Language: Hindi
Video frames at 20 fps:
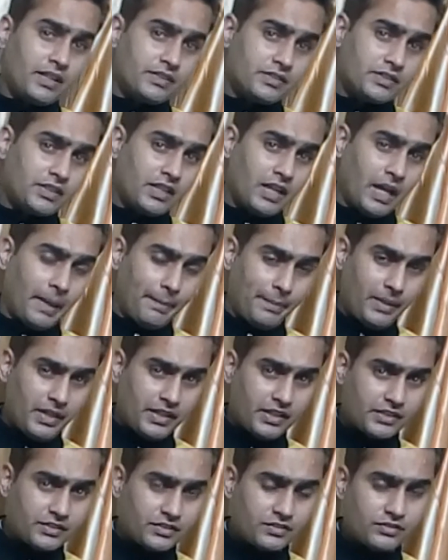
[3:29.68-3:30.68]
इसकी
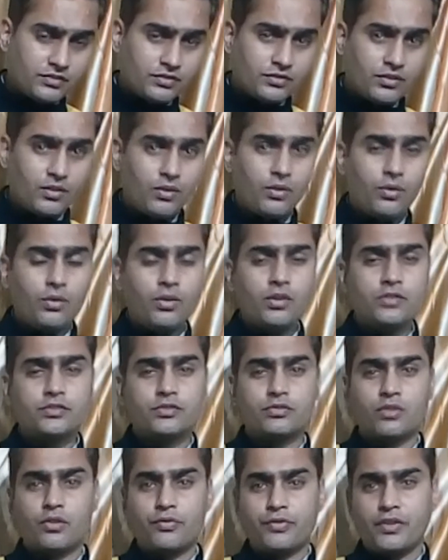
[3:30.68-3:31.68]
एप्लीकेशंस और
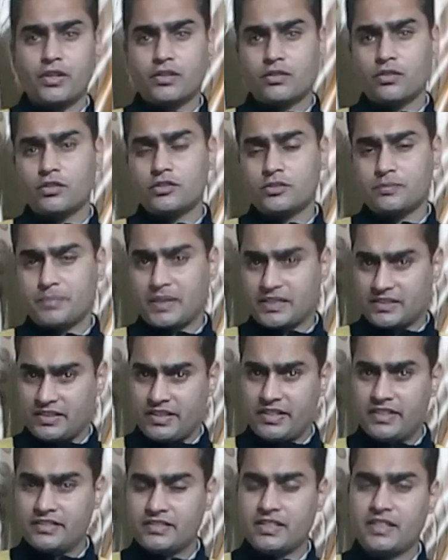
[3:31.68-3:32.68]
सॉफ्टवेयर को
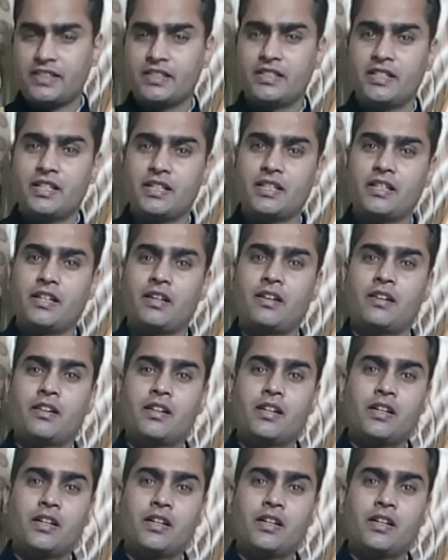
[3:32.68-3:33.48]
स्पेशली डिज़ाइन किया गया